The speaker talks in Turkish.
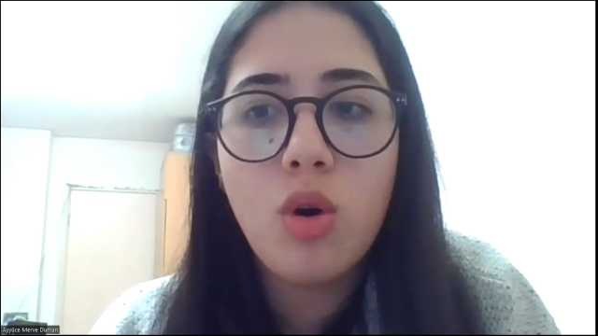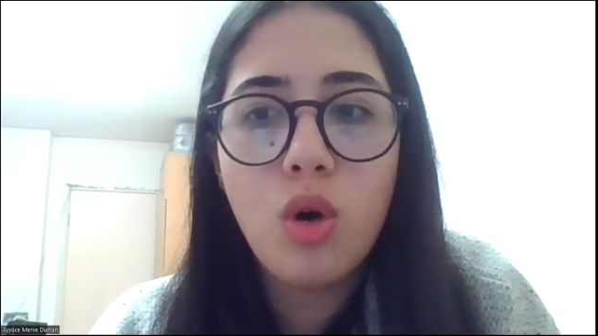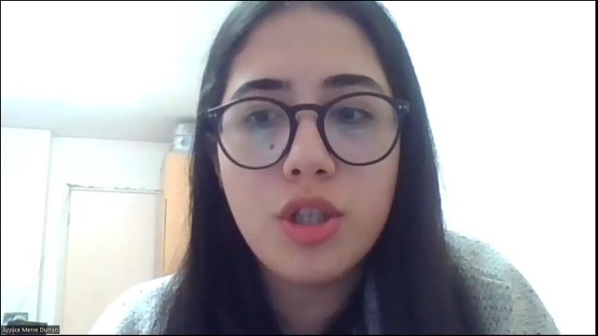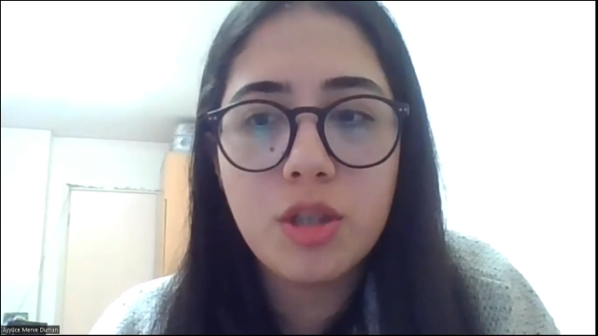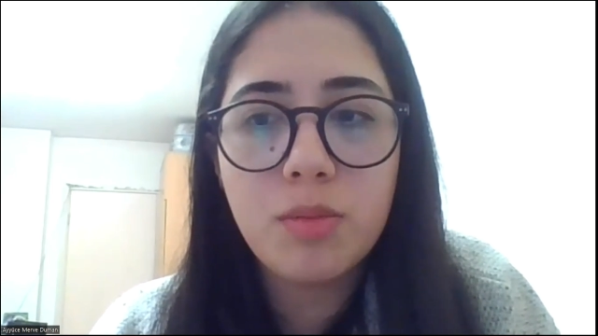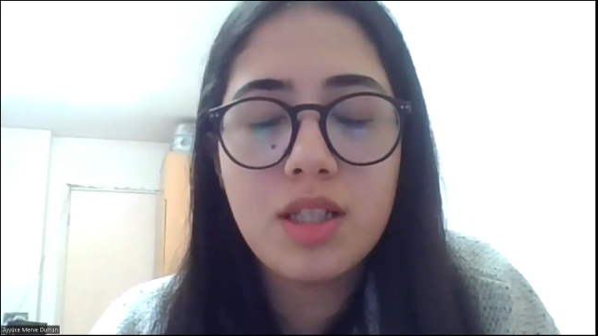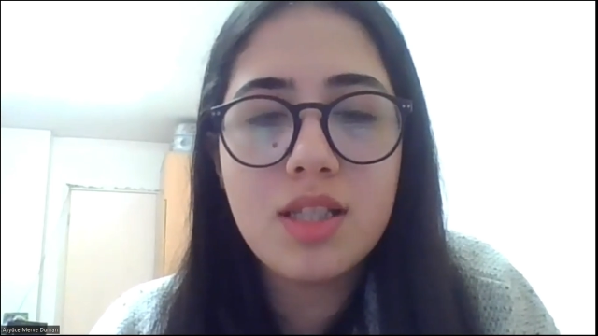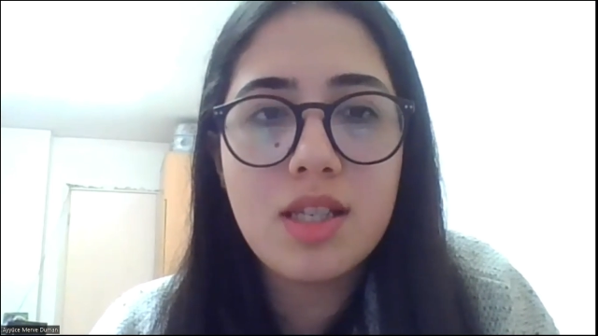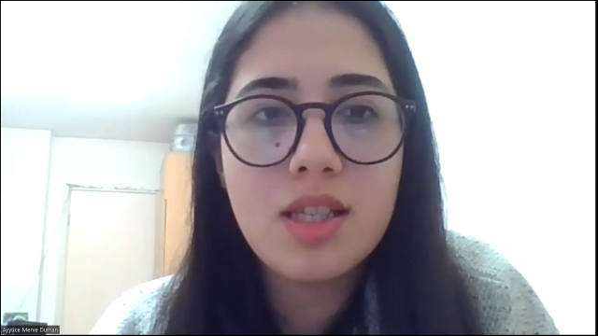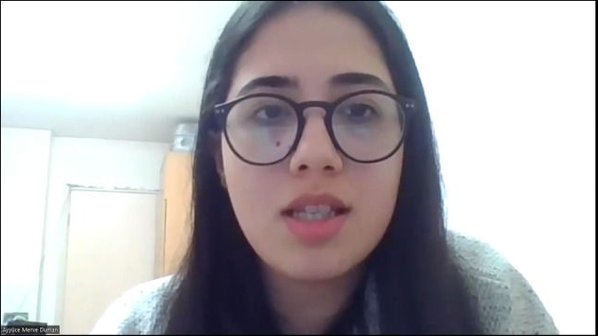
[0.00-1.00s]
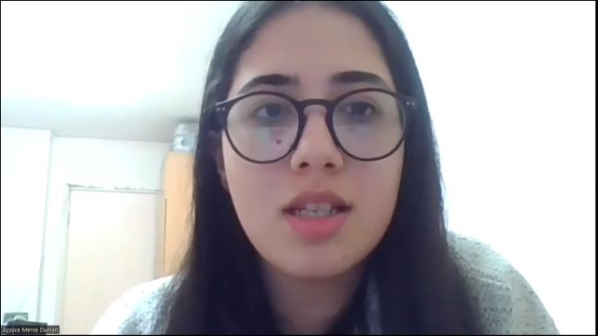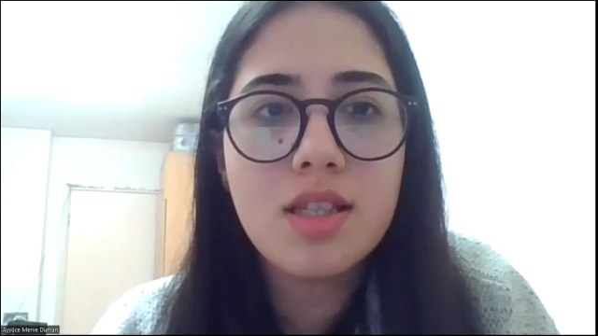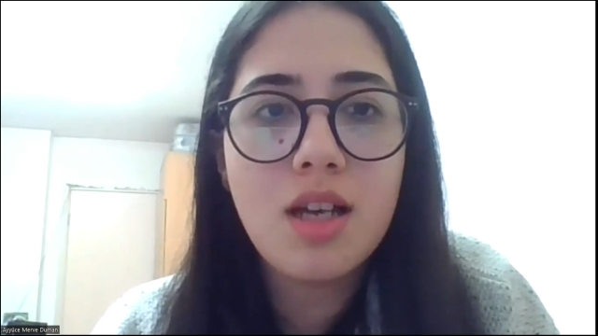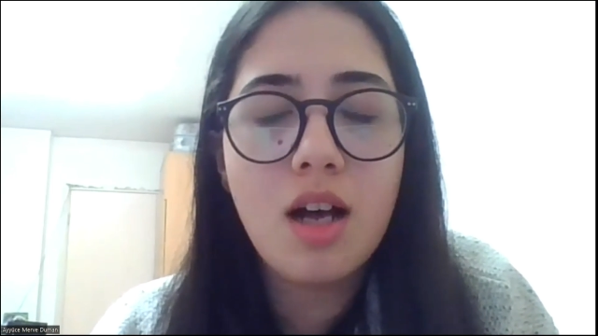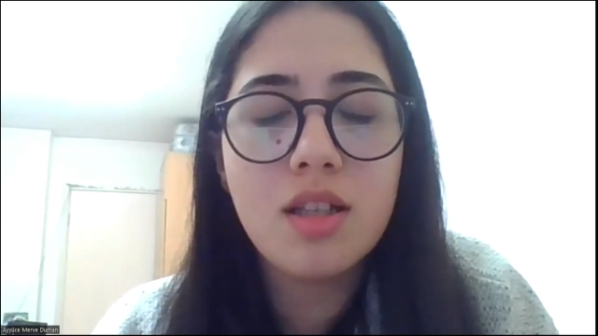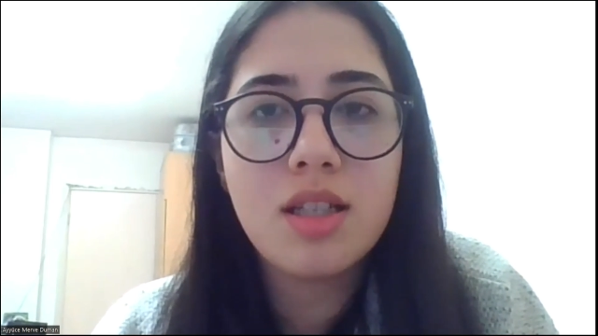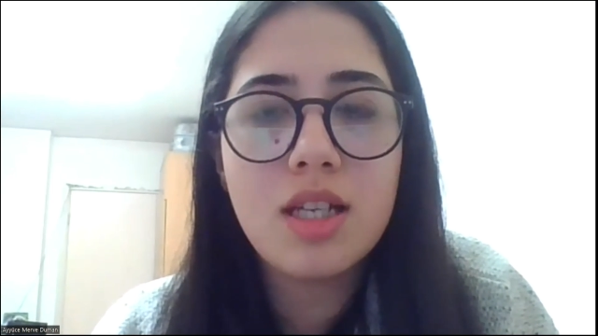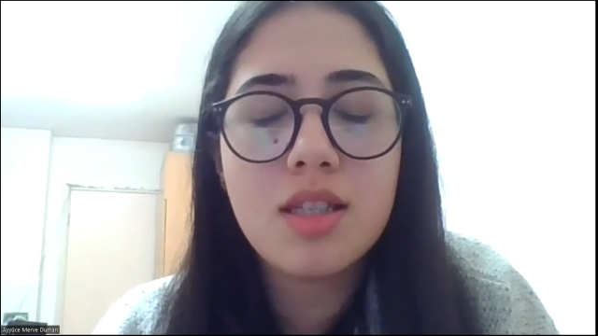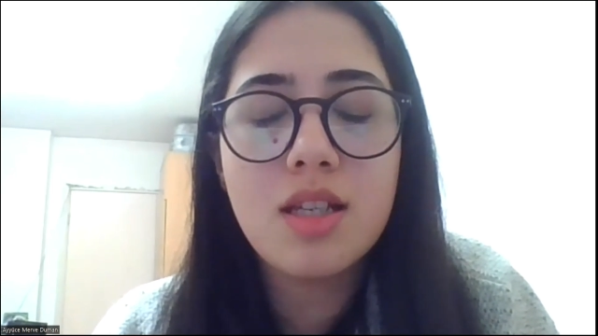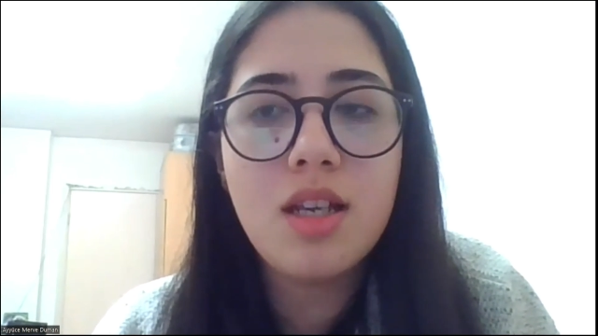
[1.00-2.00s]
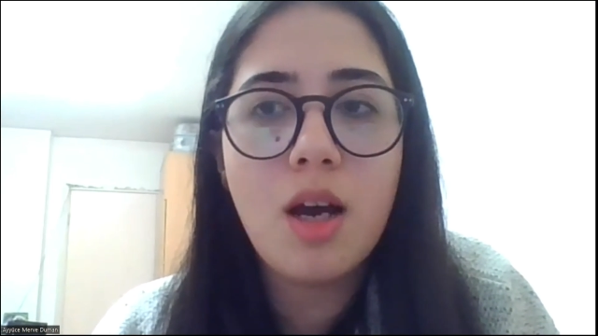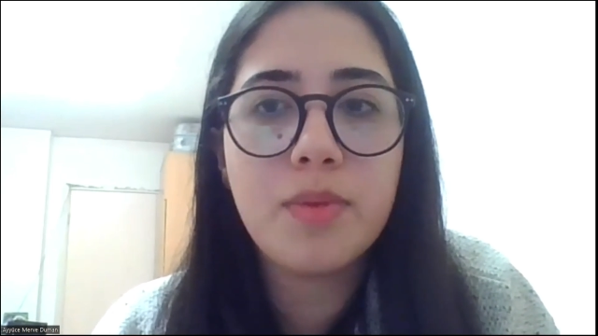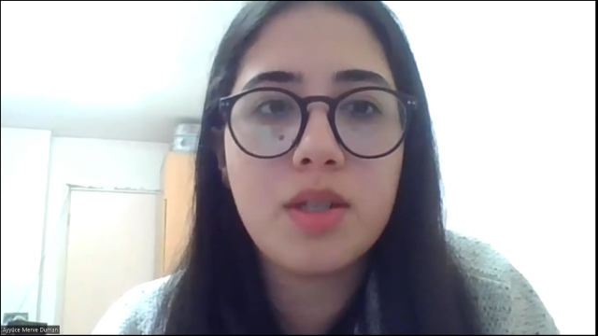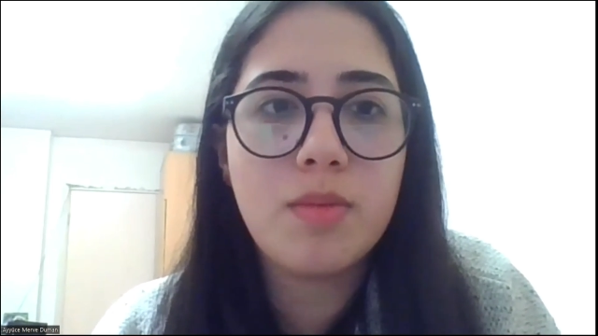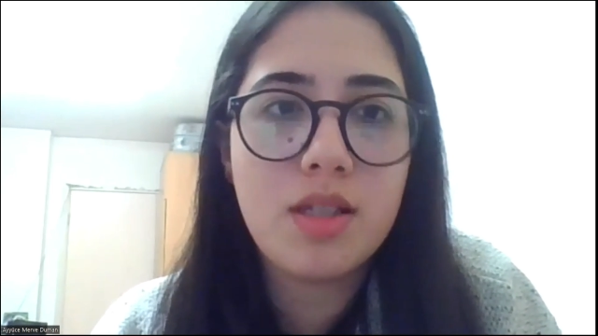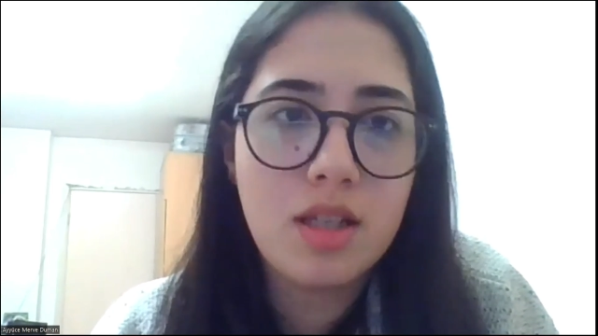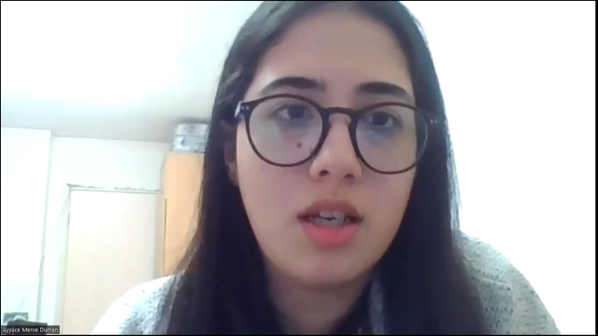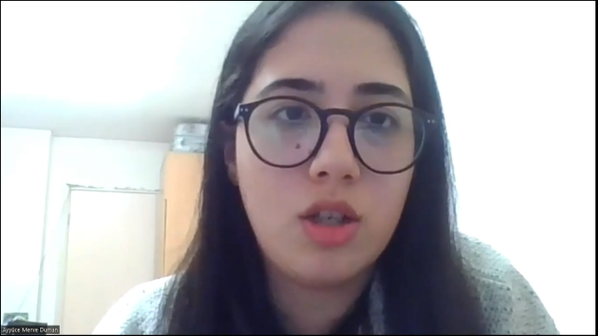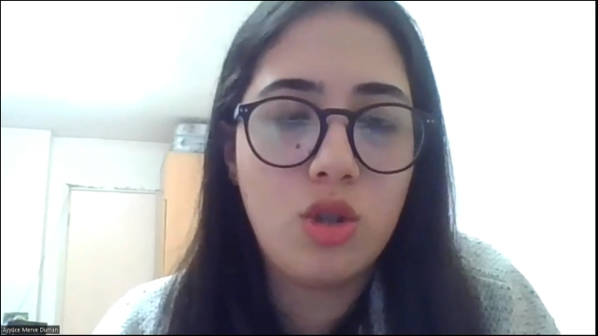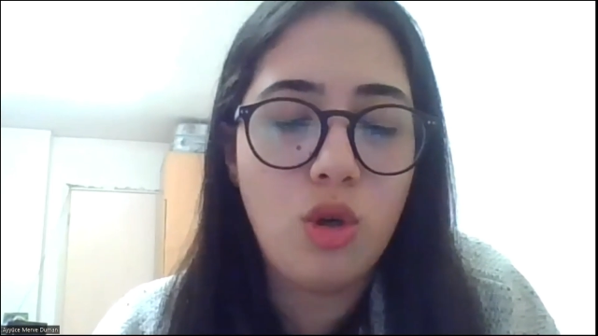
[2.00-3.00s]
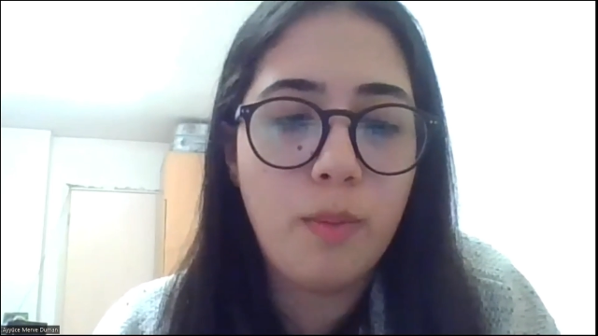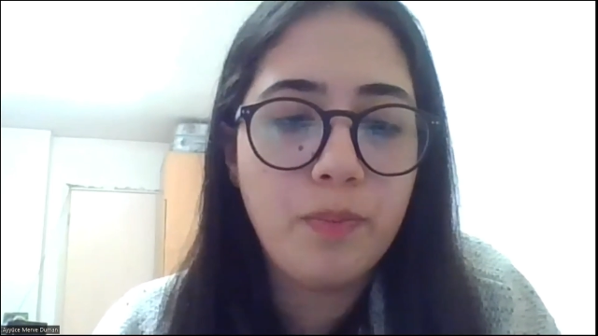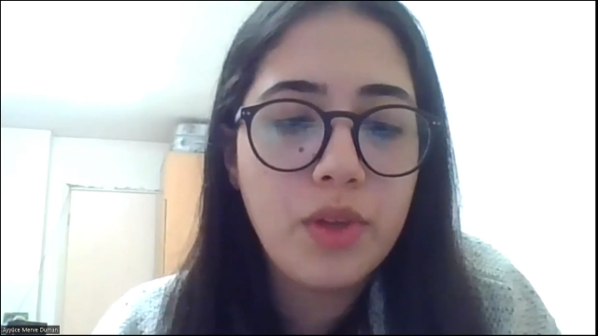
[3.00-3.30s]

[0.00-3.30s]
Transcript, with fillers: O aşamada sizlerin sağlık testleri yaptırması gerekiyor.